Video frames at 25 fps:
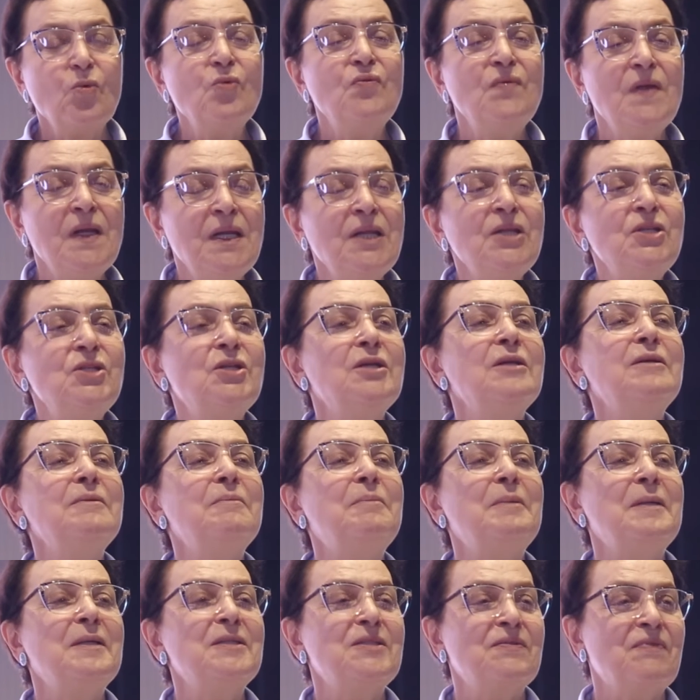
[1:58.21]
увеличили
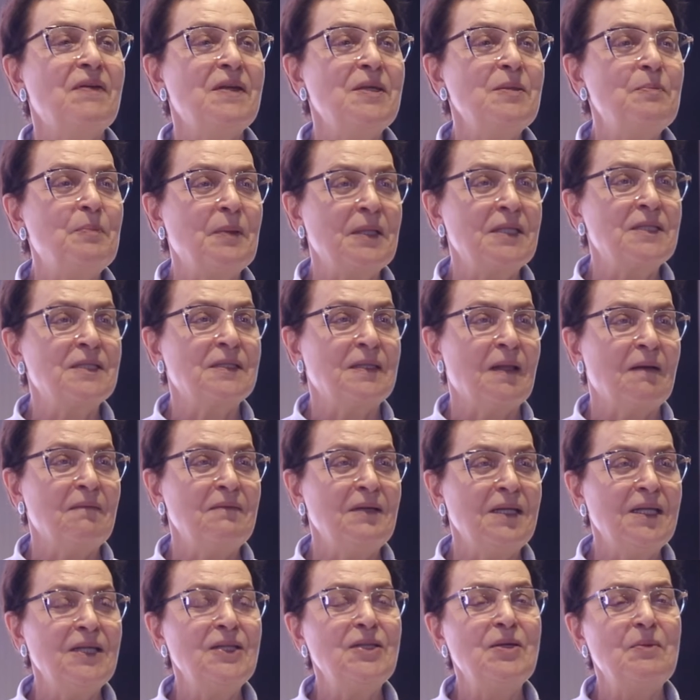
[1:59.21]
бы свои
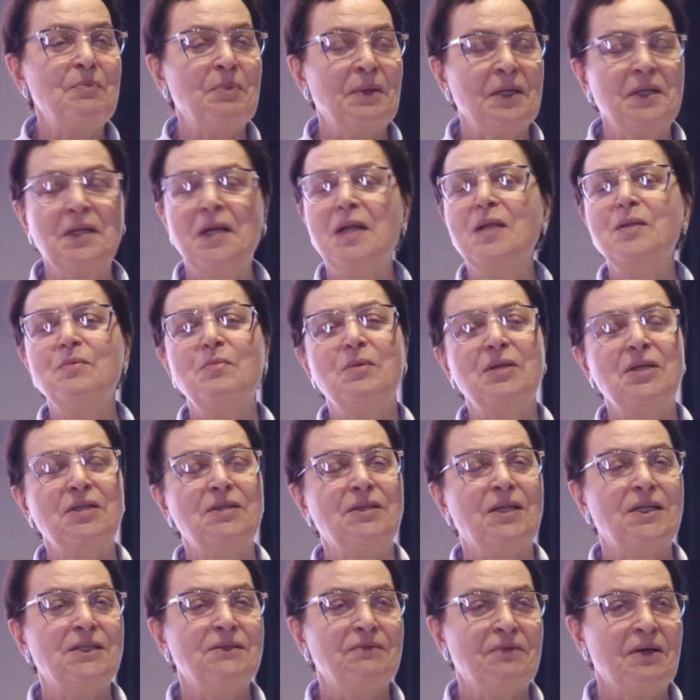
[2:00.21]
представления, по крайней мере, на